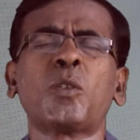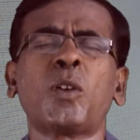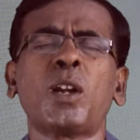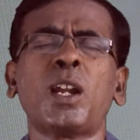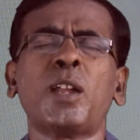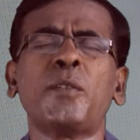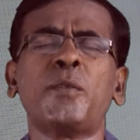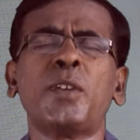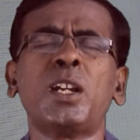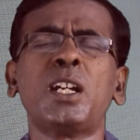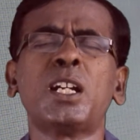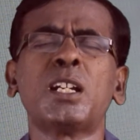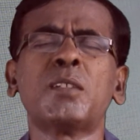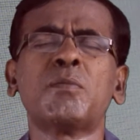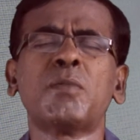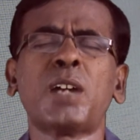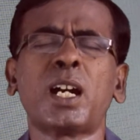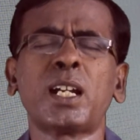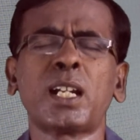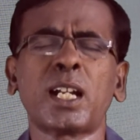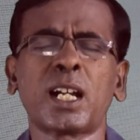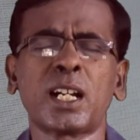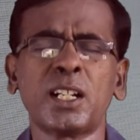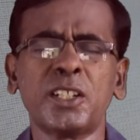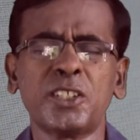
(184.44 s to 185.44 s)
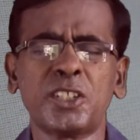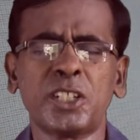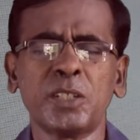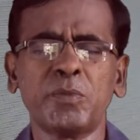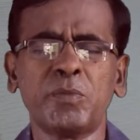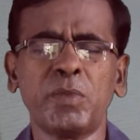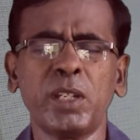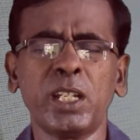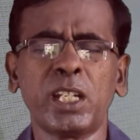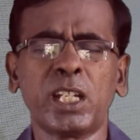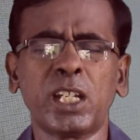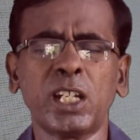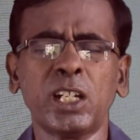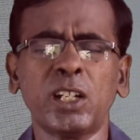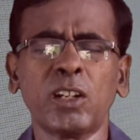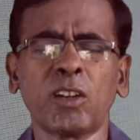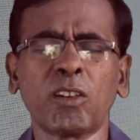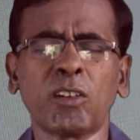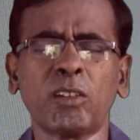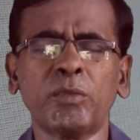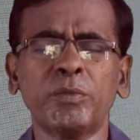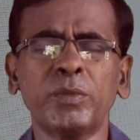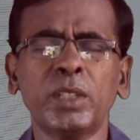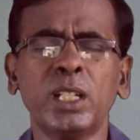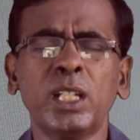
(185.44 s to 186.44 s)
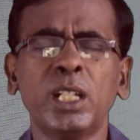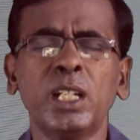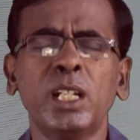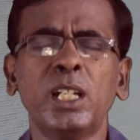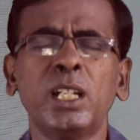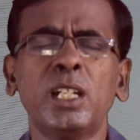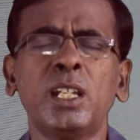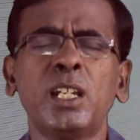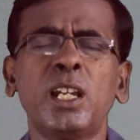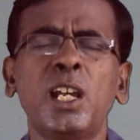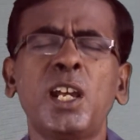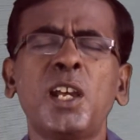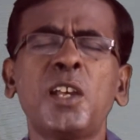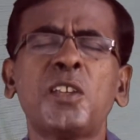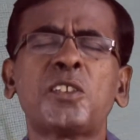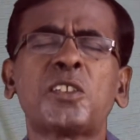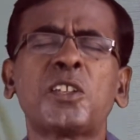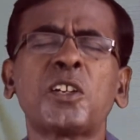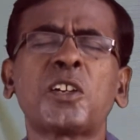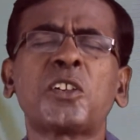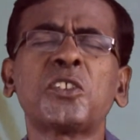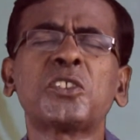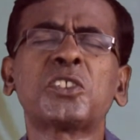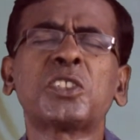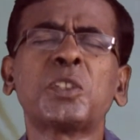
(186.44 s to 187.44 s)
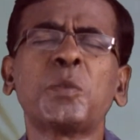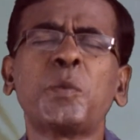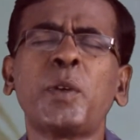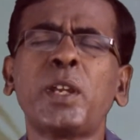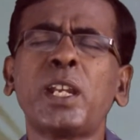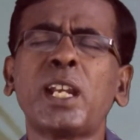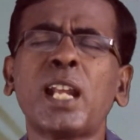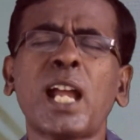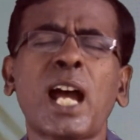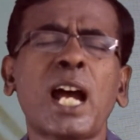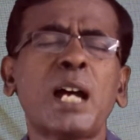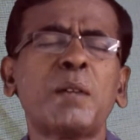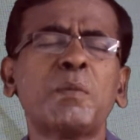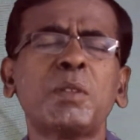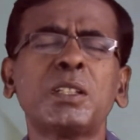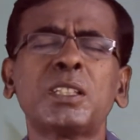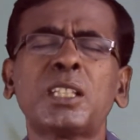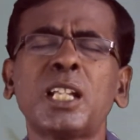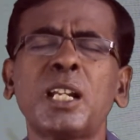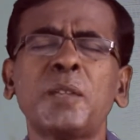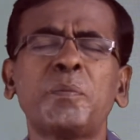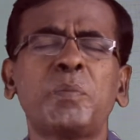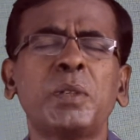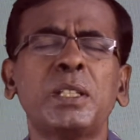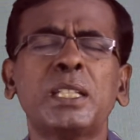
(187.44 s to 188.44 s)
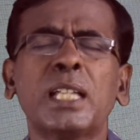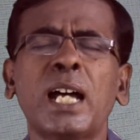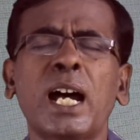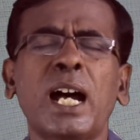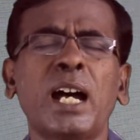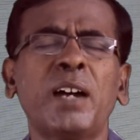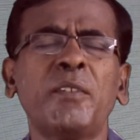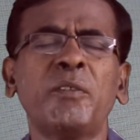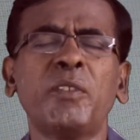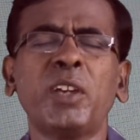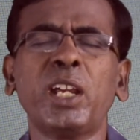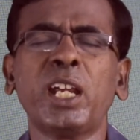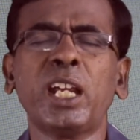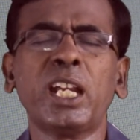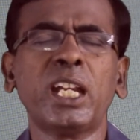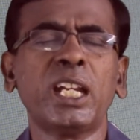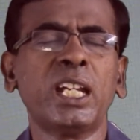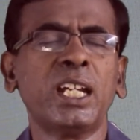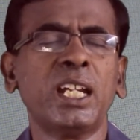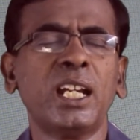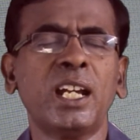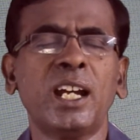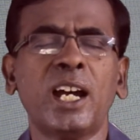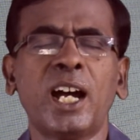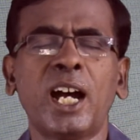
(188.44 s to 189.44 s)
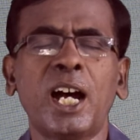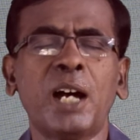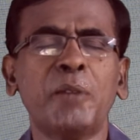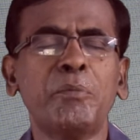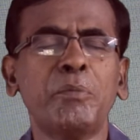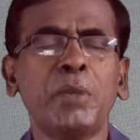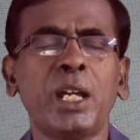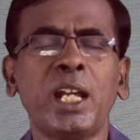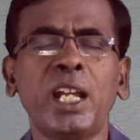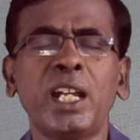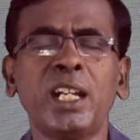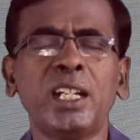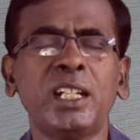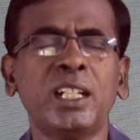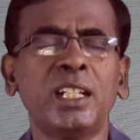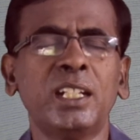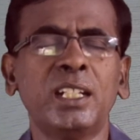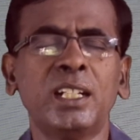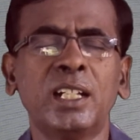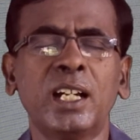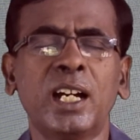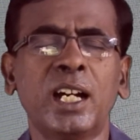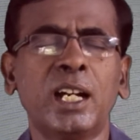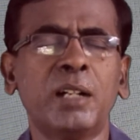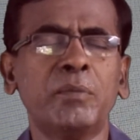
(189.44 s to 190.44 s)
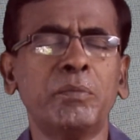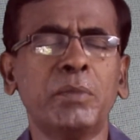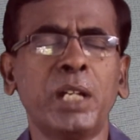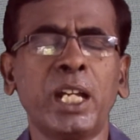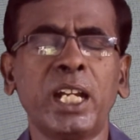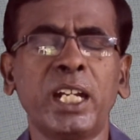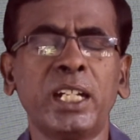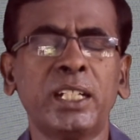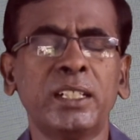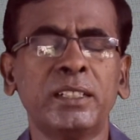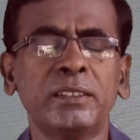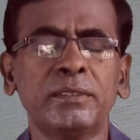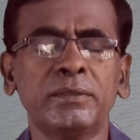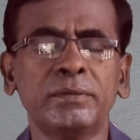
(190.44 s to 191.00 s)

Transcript: கொள்ள வேண்டுமாய் நாங்கள் சிபிக்கின்றோம் ஏசு கிறிஸ்துவின் நாமத்தில் பிதாவே அமேன் அமேன்